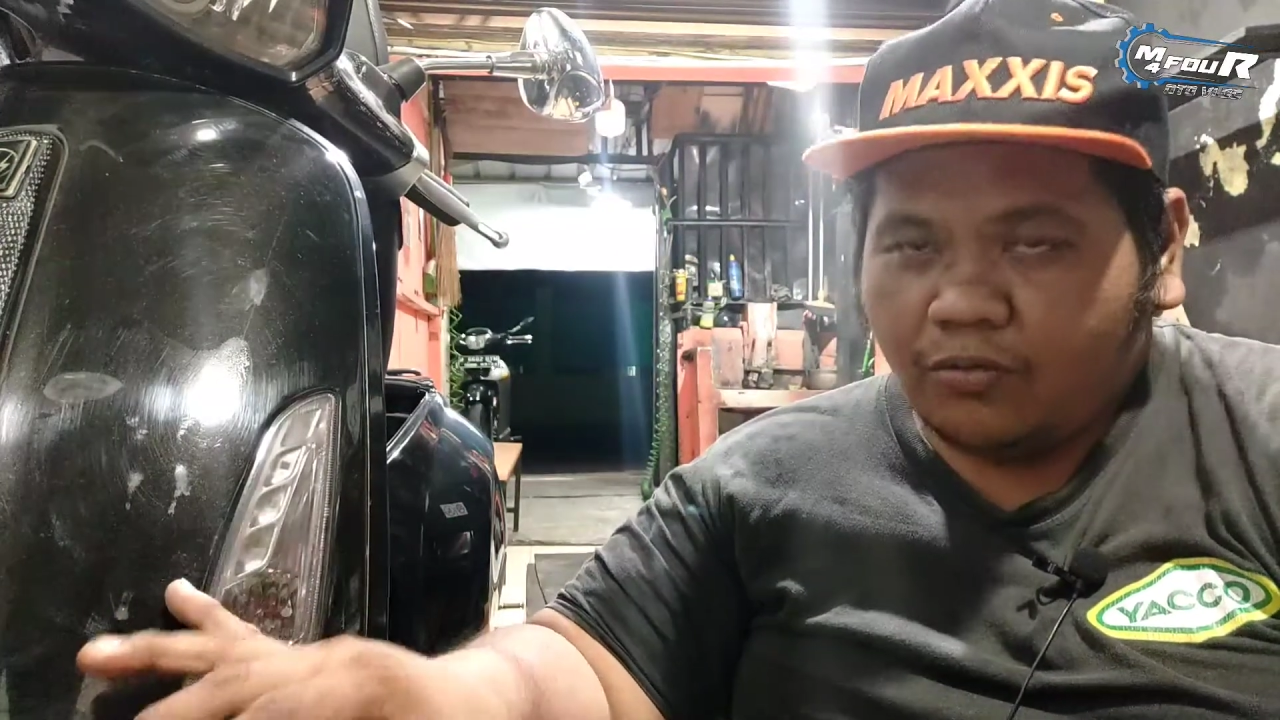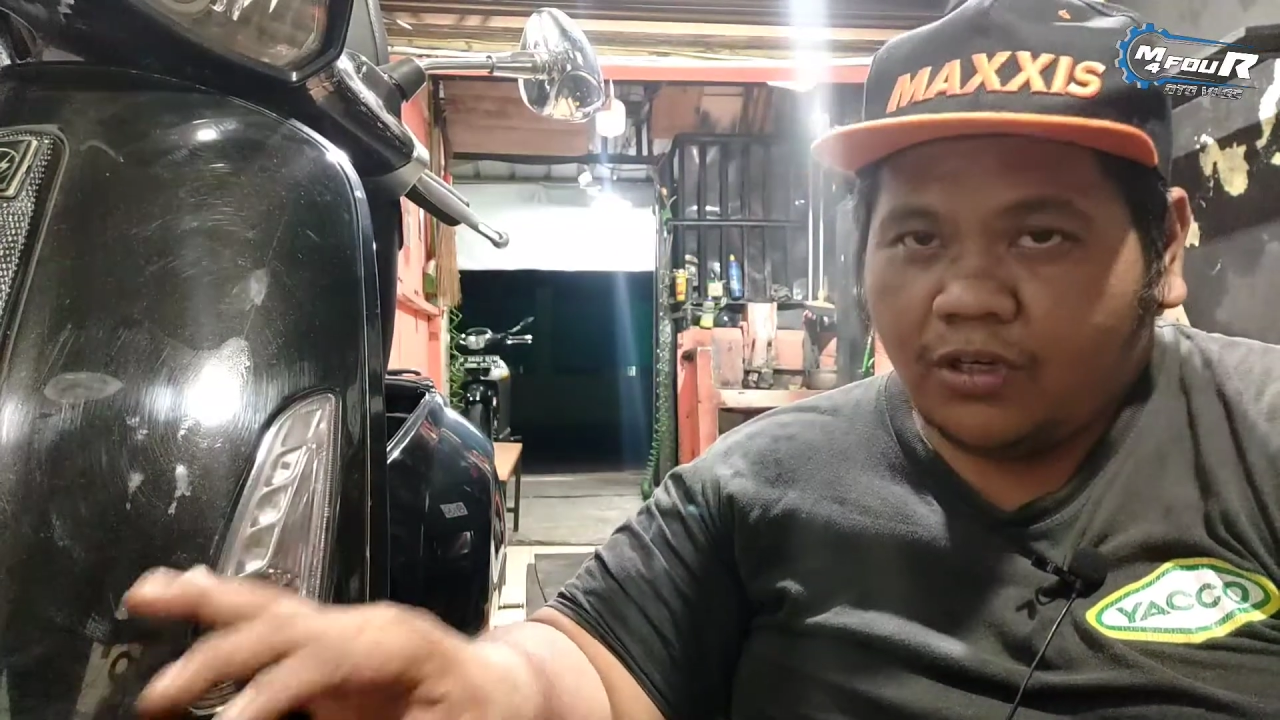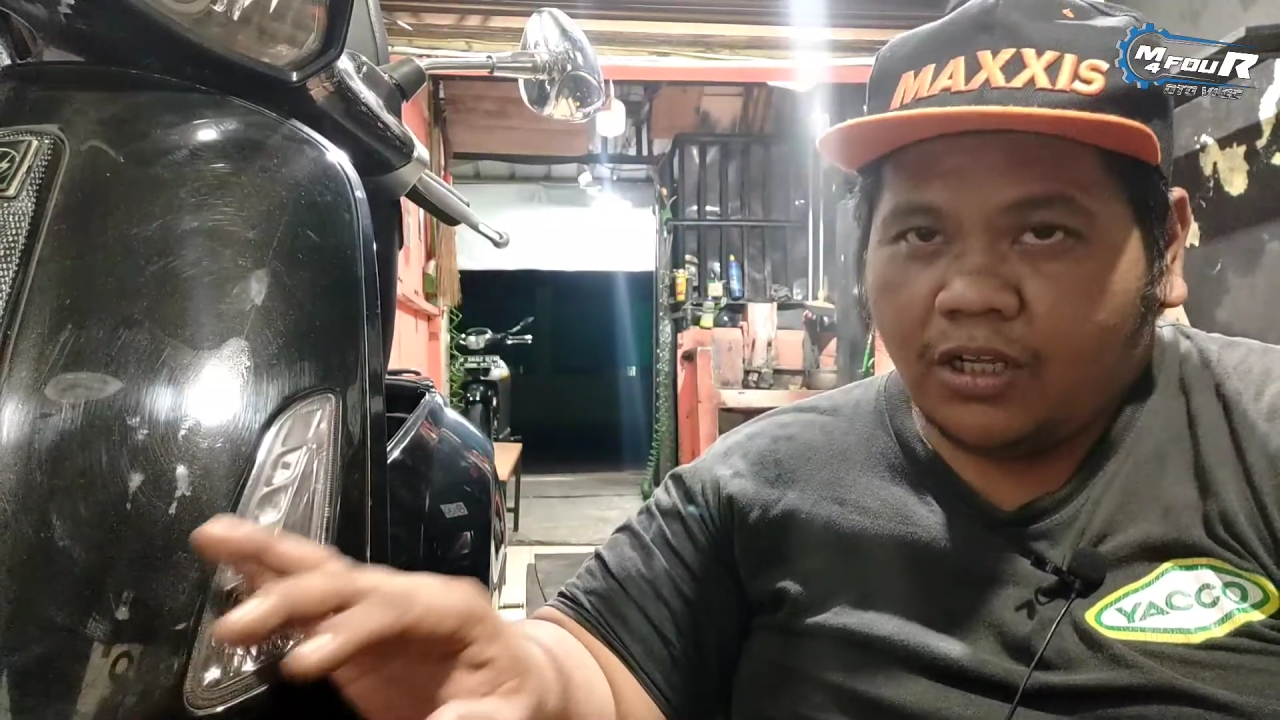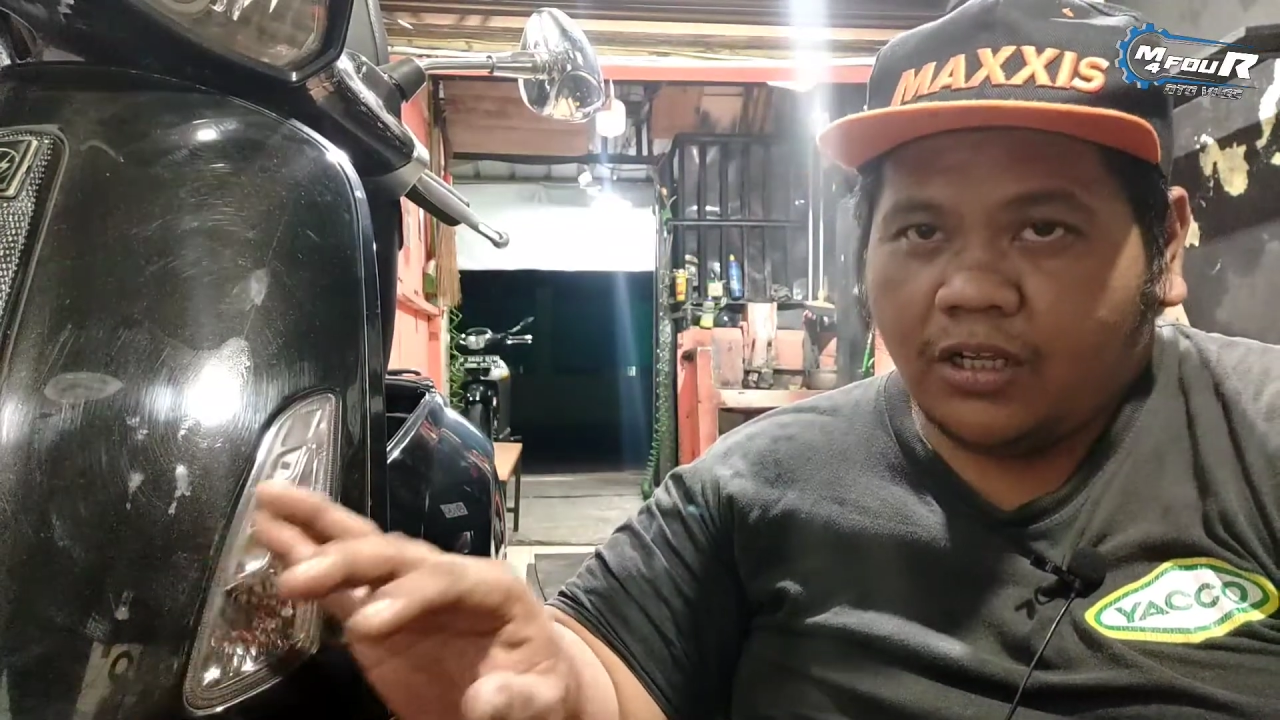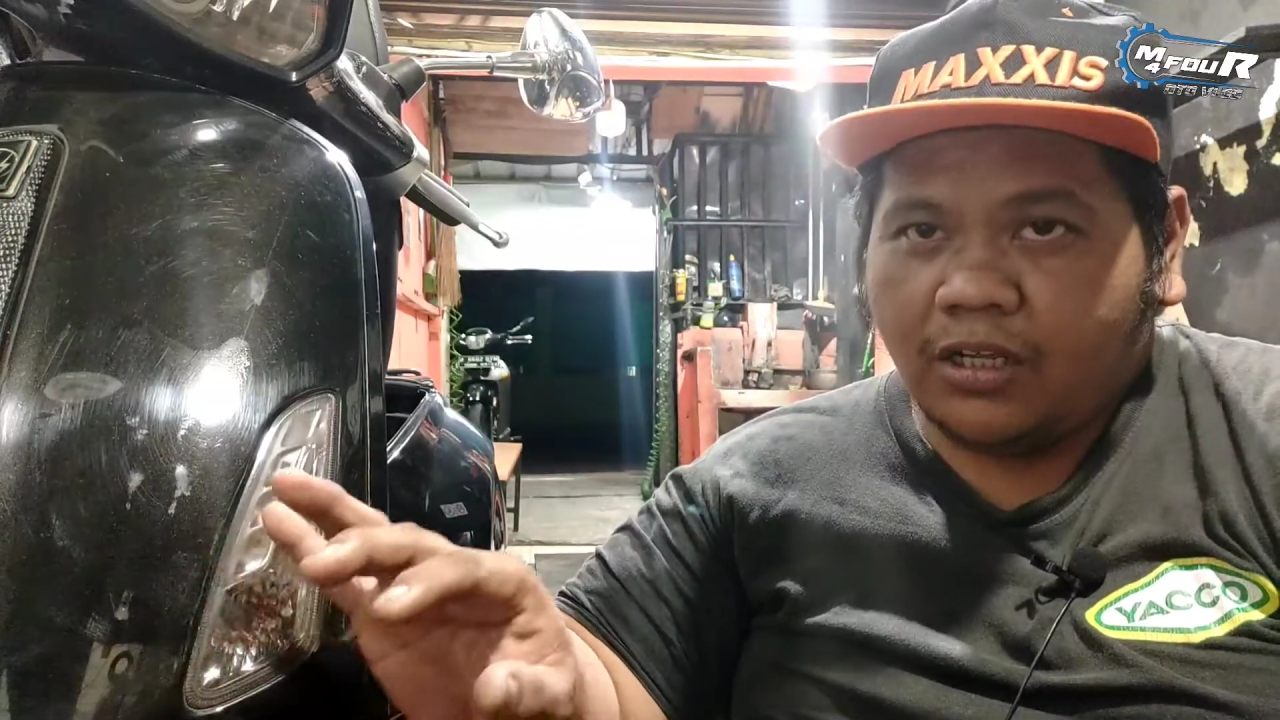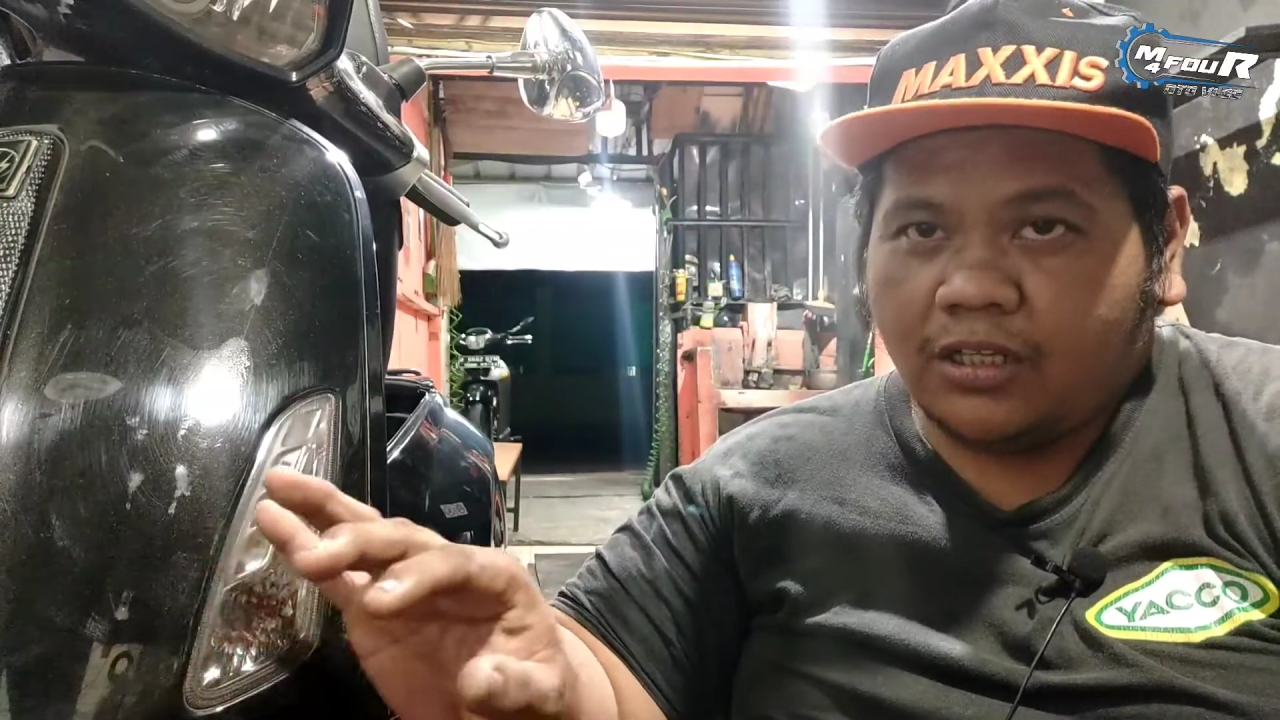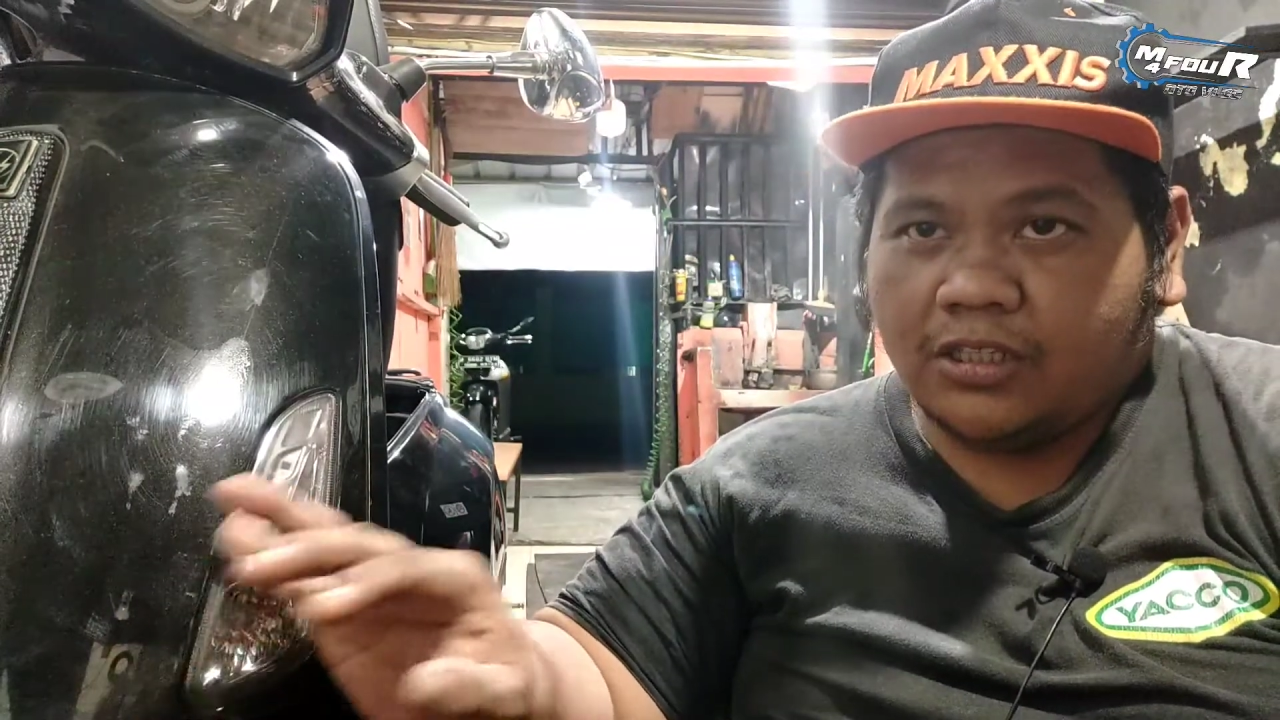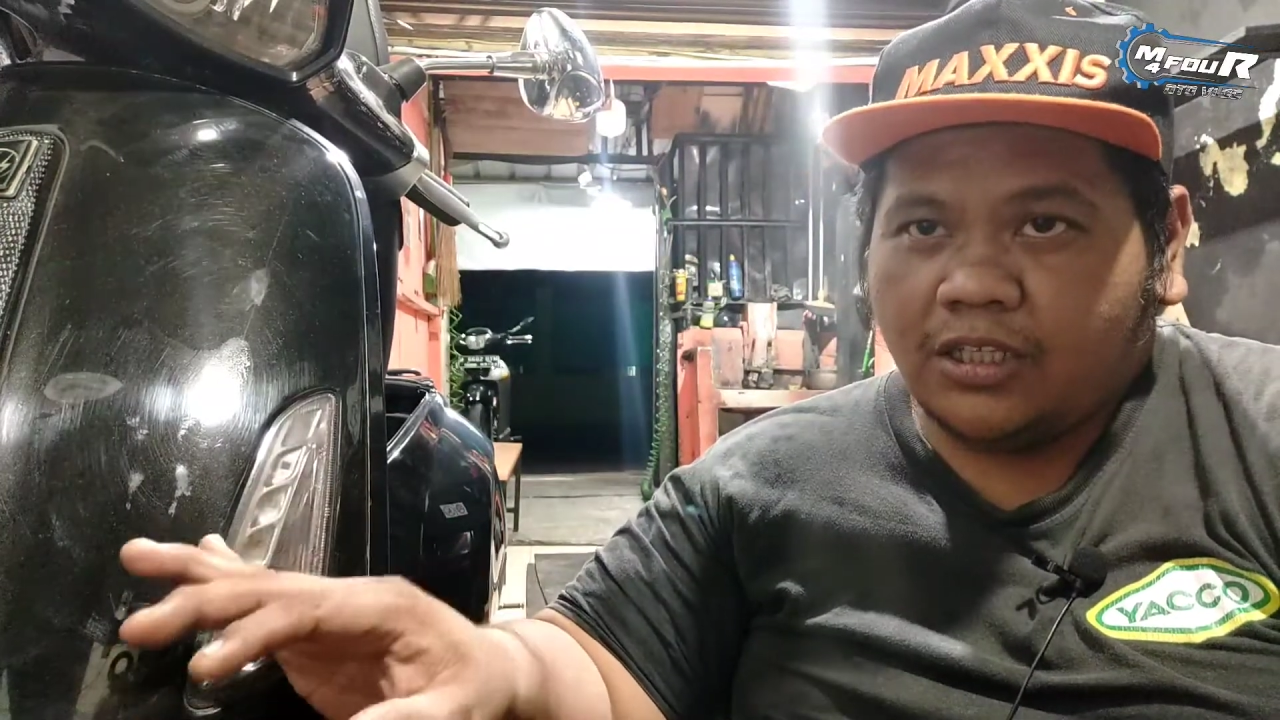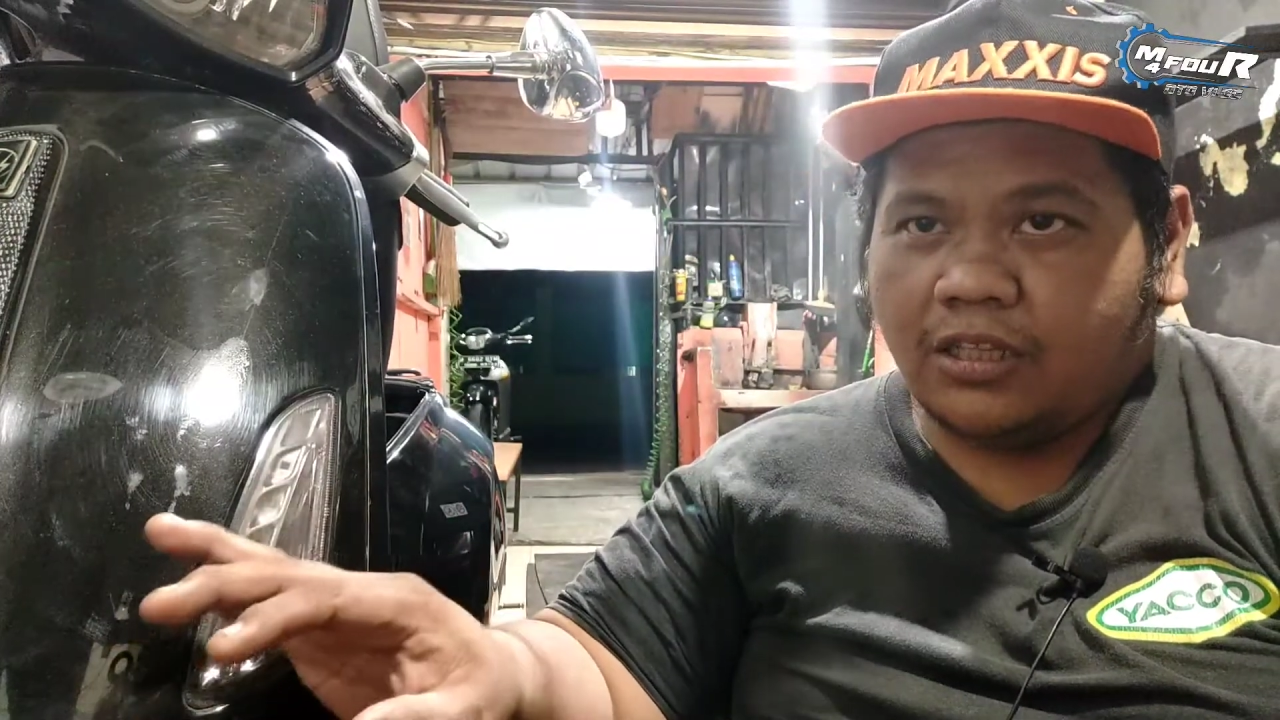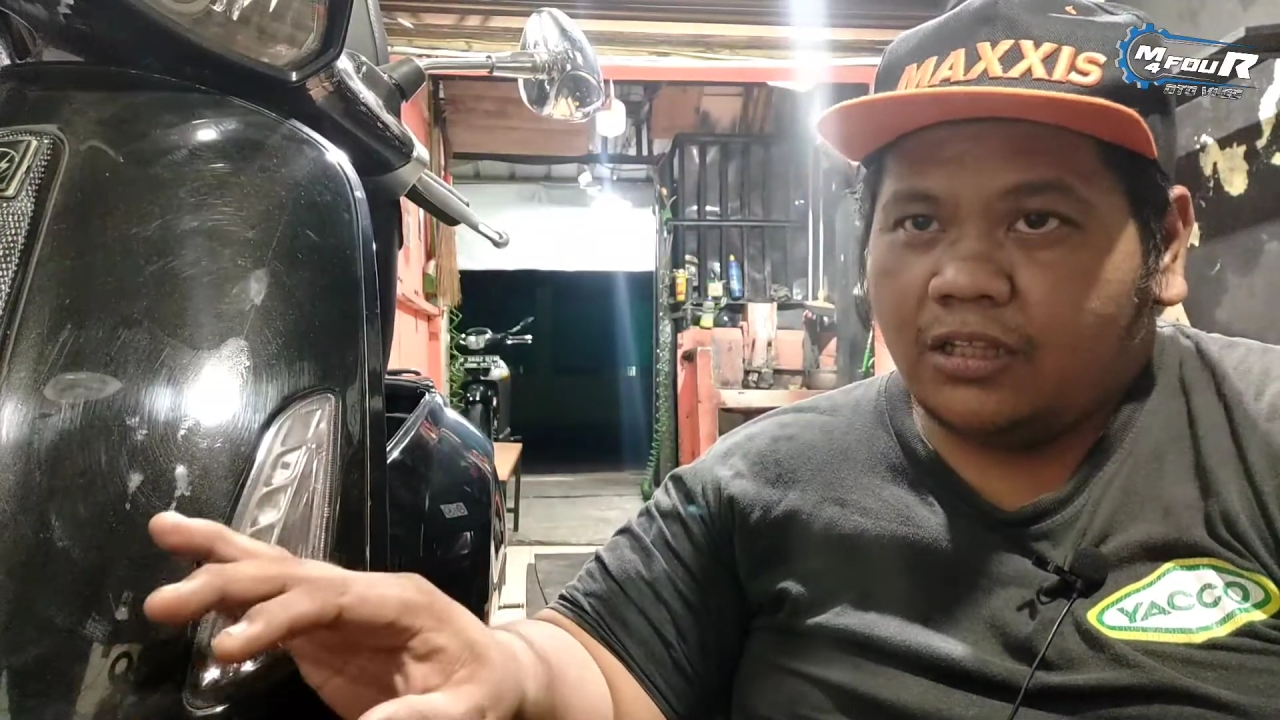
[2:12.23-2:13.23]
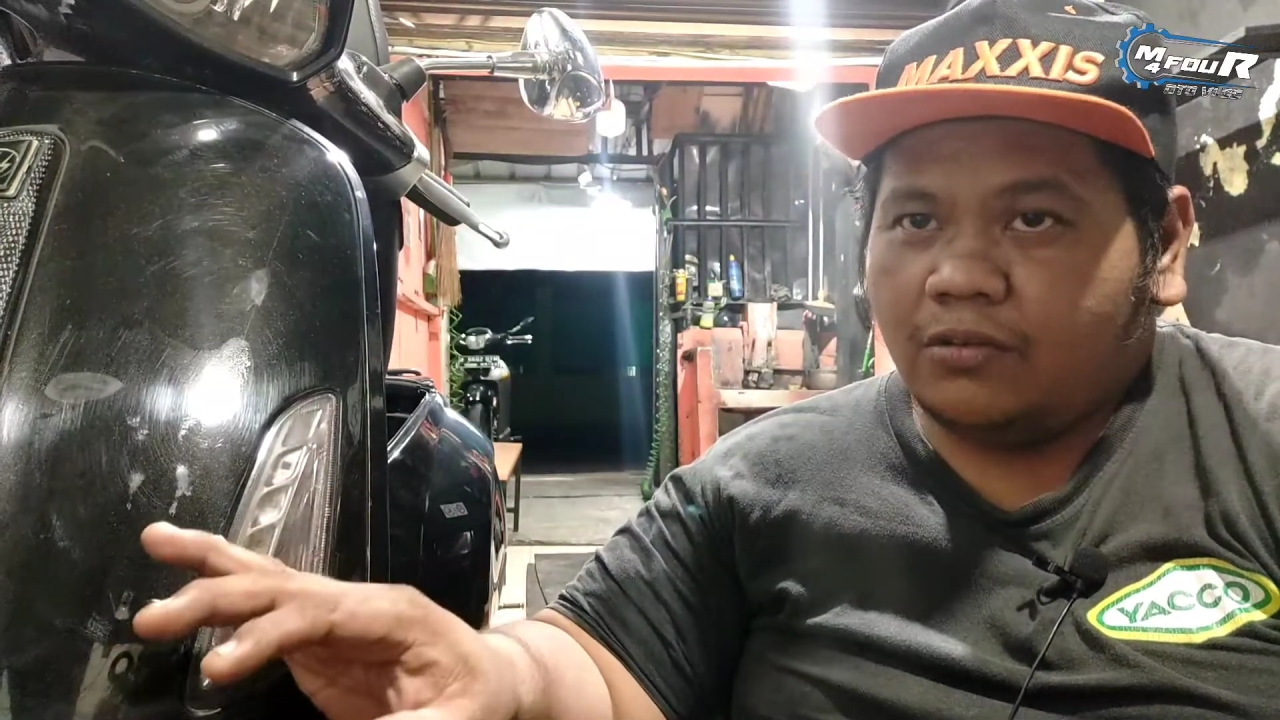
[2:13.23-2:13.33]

udah chat,